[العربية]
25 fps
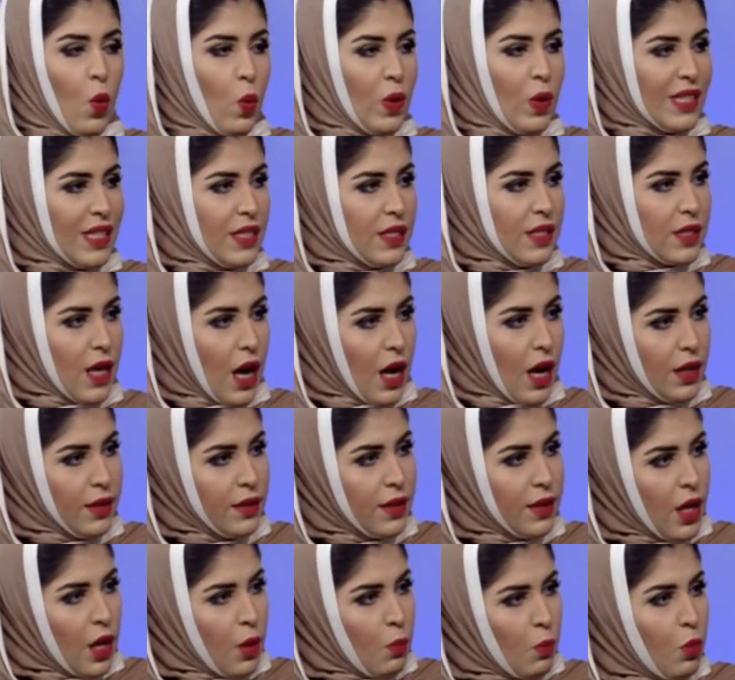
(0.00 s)
وزن زائد
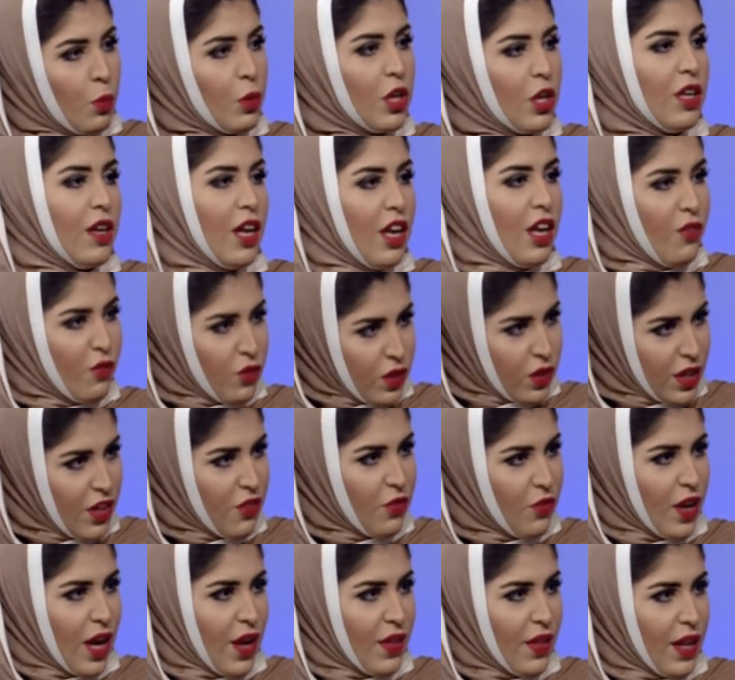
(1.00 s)
ممكن انه يفقده
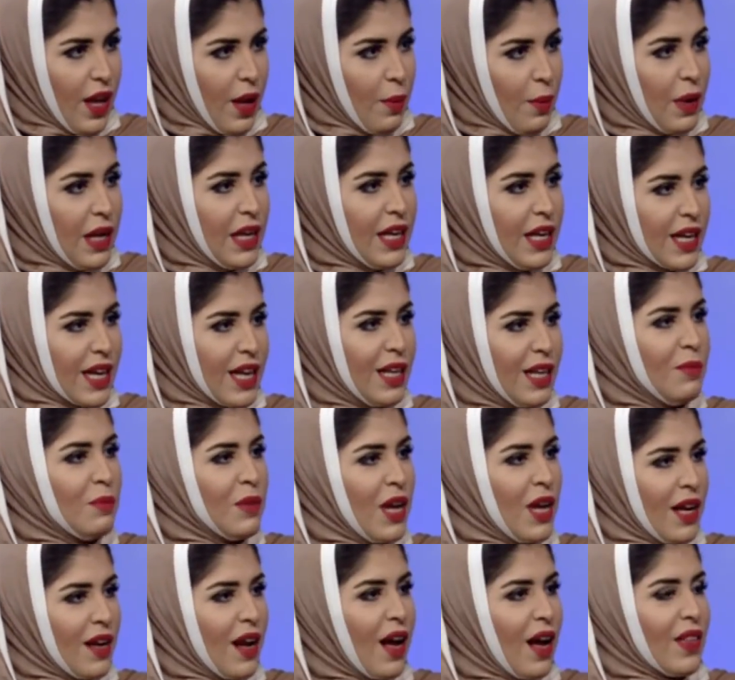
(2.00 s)
في هذه العمليه، نعم.
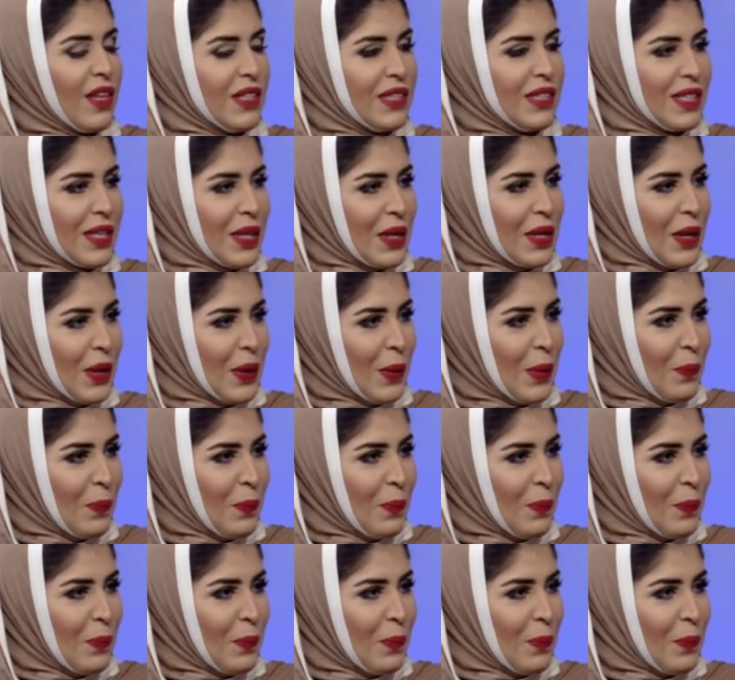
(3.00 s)
كلمنا عن هذا التكميم.